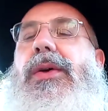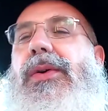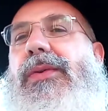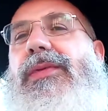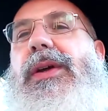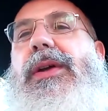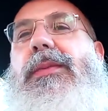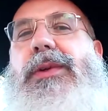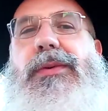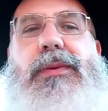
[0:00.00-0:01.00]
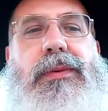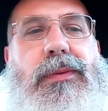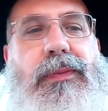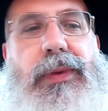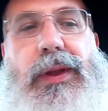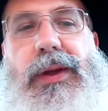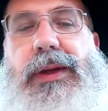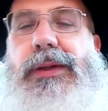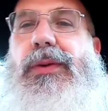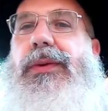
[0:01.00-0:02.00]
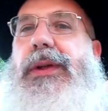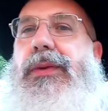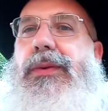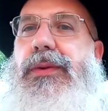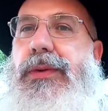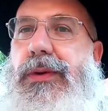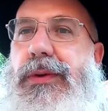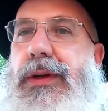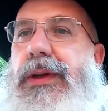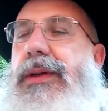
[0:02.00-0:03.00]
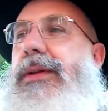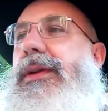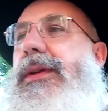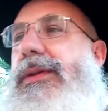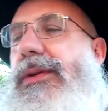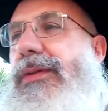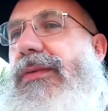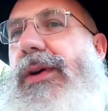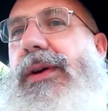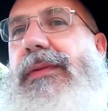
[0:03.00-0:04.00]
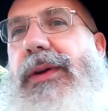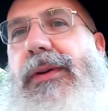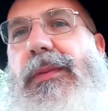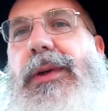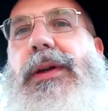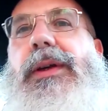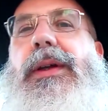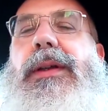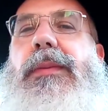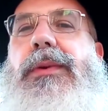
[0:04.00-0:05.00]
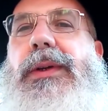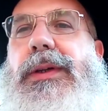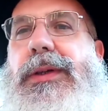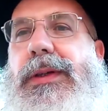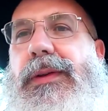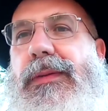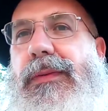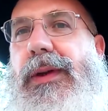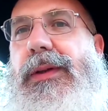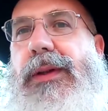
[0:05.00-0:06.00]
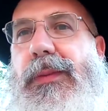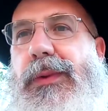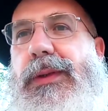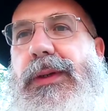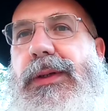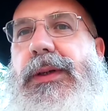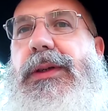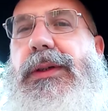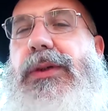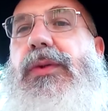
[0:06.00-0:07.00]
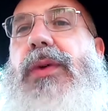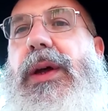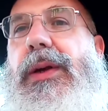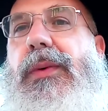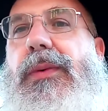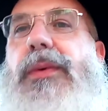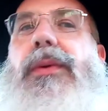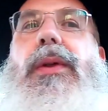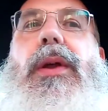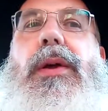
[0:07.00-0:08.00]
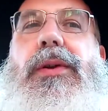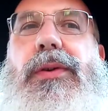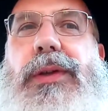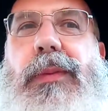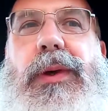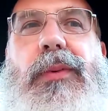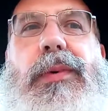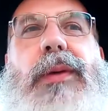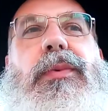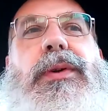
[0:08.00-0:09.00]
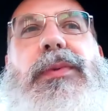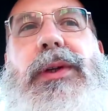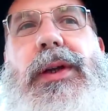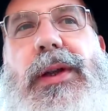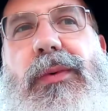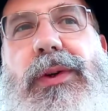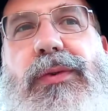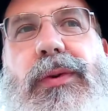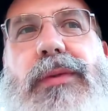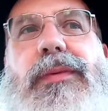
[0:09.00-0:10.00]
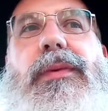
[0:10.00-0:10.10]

on revient à la maison hein escorté de deux anges. Et là, les anges voient avec le mari la table dressée. Voilà, table dressée, Shulchan Aruch. Le terme est repris pour expliquer les lois juives,